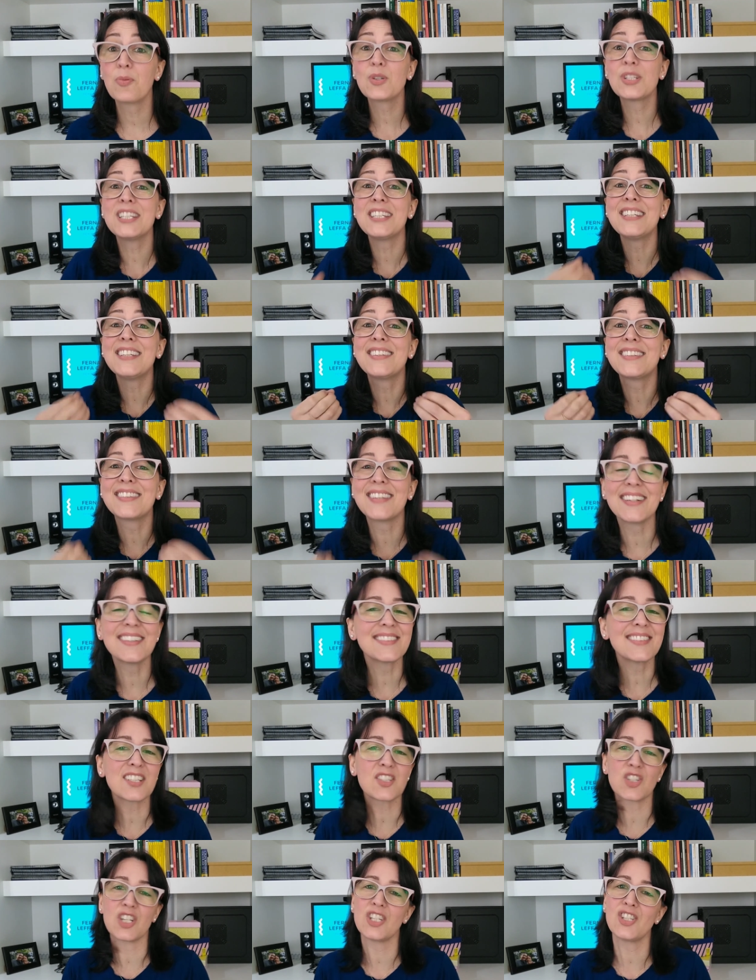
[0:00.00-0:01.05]
por que, que
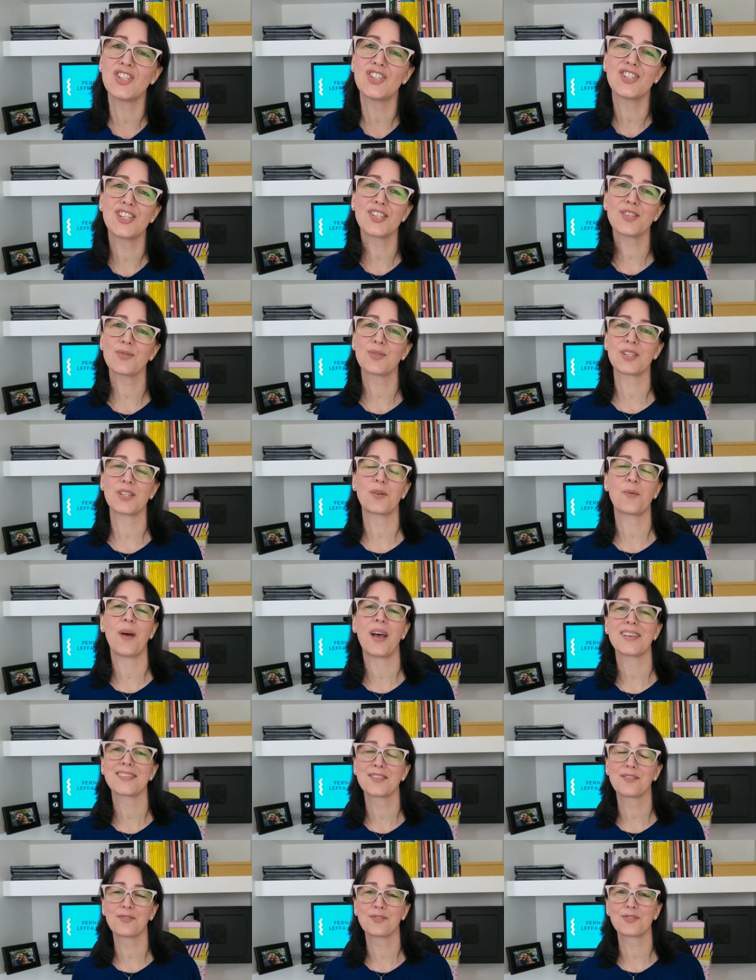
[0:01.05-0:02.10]
tanta gente diz que o
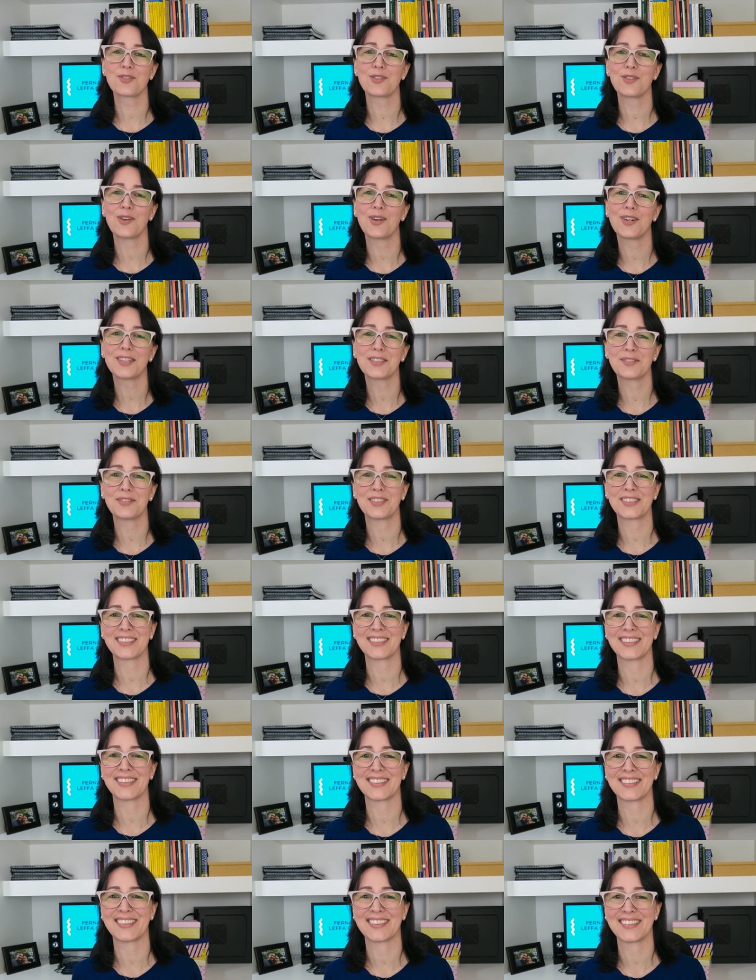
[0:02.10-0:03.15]
5S não funciona,
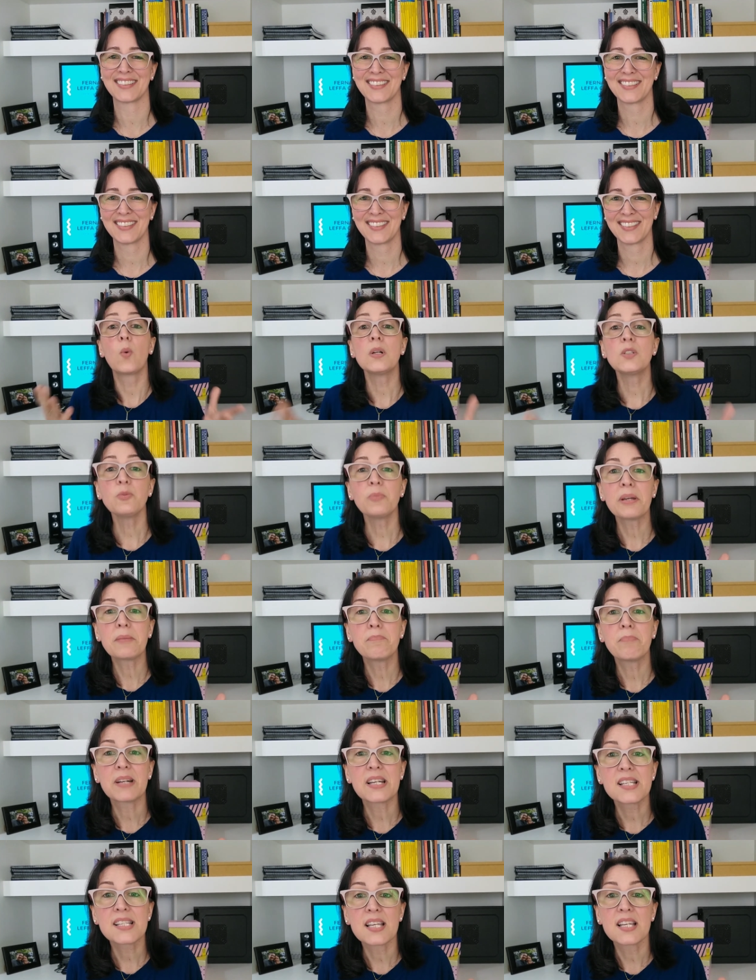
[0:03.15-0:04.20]
Fernanda? Quando uma
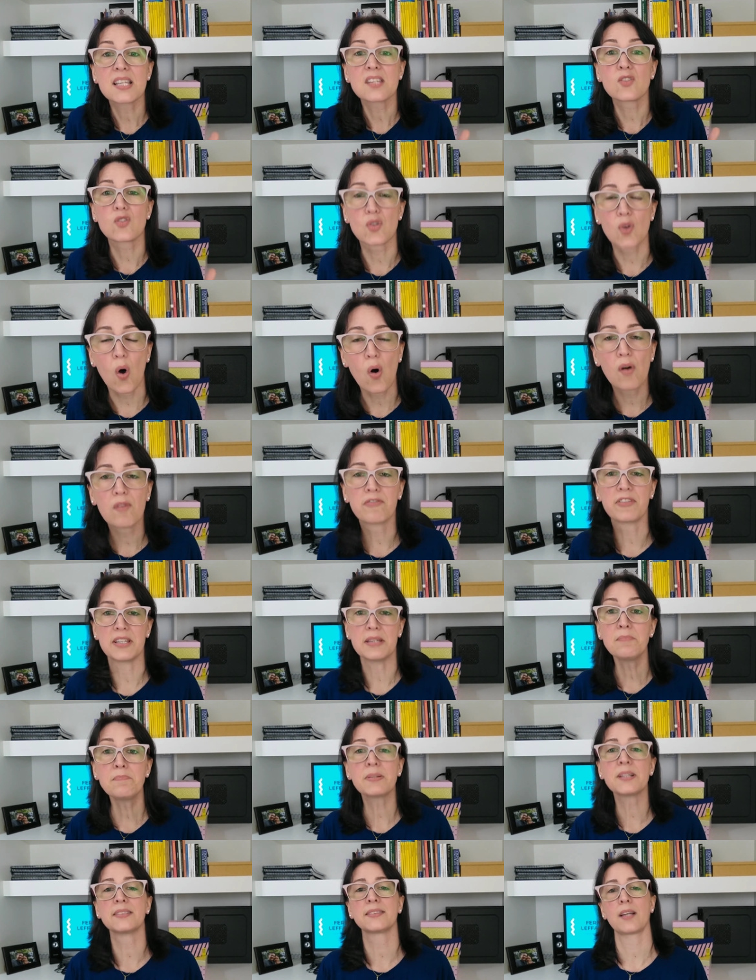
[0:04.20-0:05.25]
empresa resolve
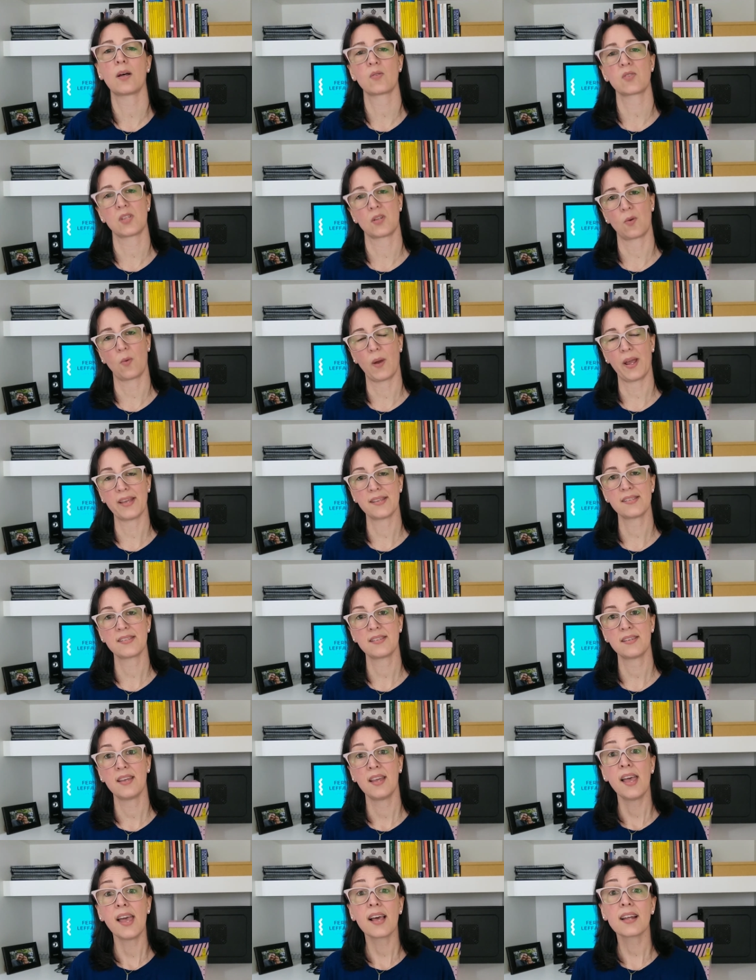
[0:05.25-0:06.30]
implantar o
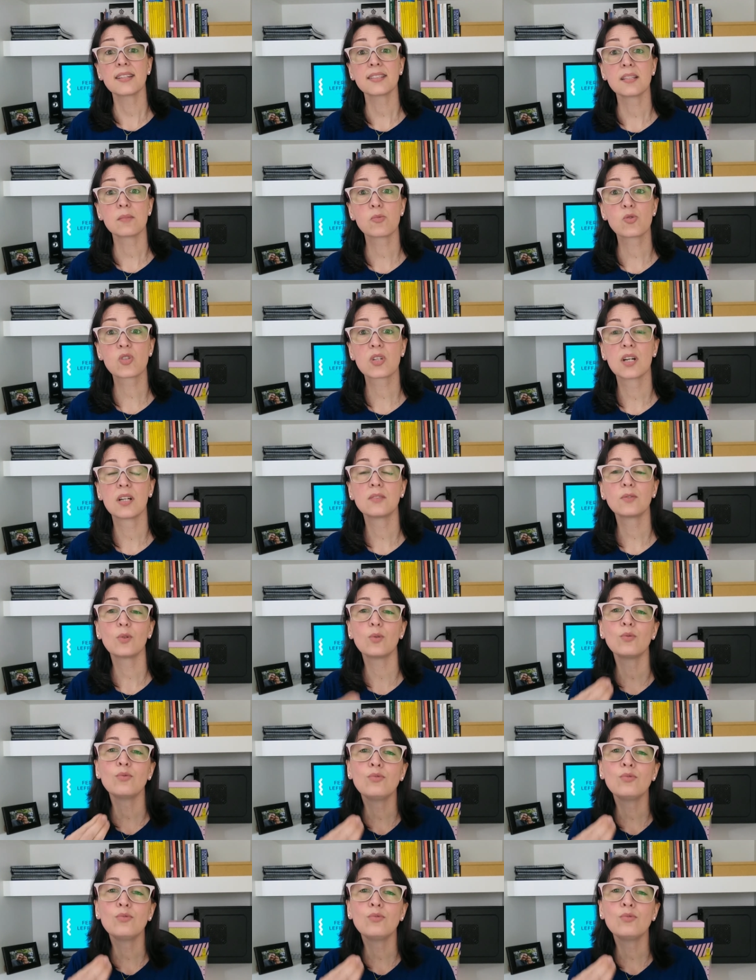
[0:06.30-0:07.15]
5S, ela está buscando